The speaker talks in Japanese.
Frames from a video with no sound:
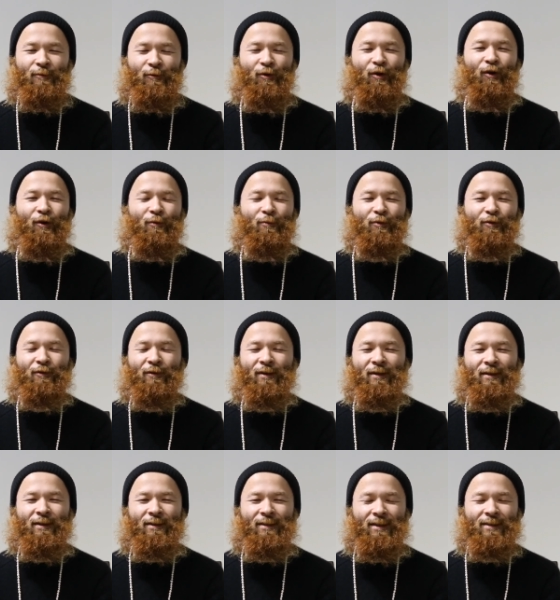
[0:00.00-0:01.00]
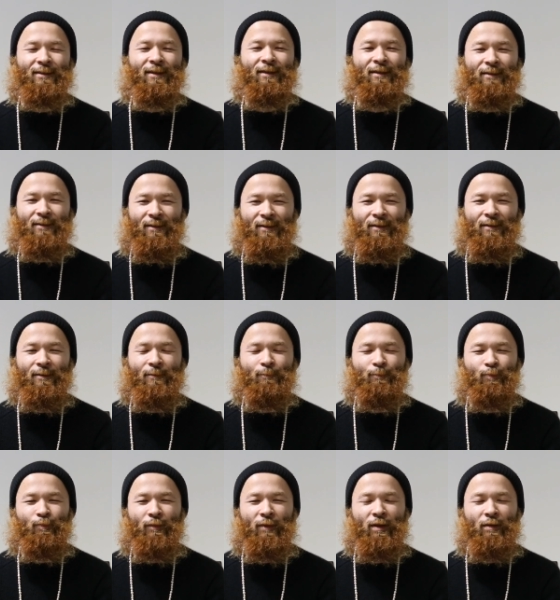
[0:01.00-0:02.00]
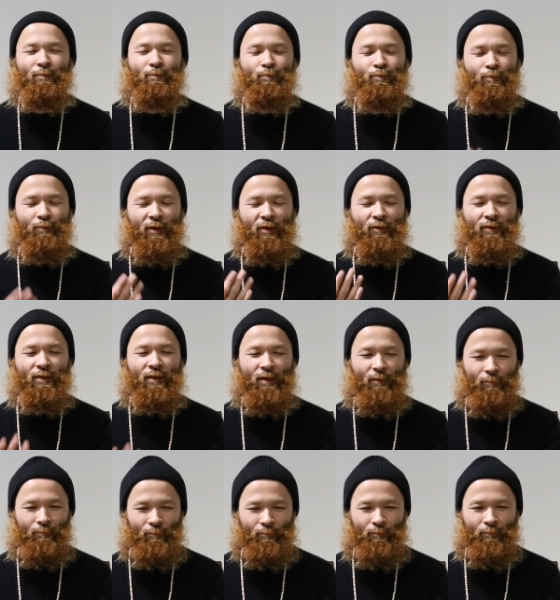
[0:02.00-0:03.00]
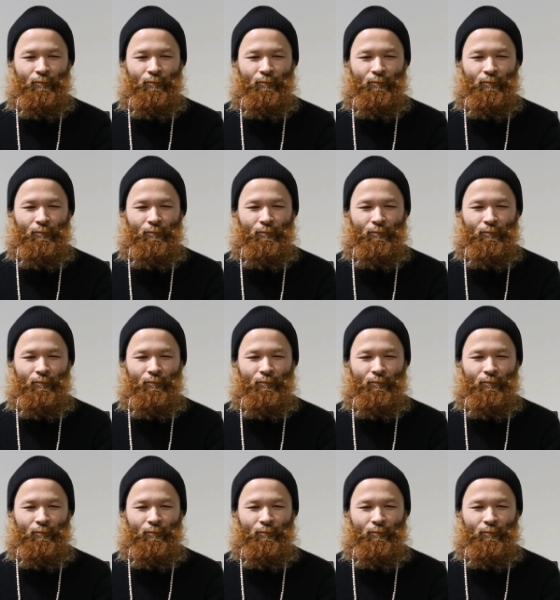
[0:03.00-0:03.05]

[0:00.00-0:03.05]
を僕が出されて、でティグさん、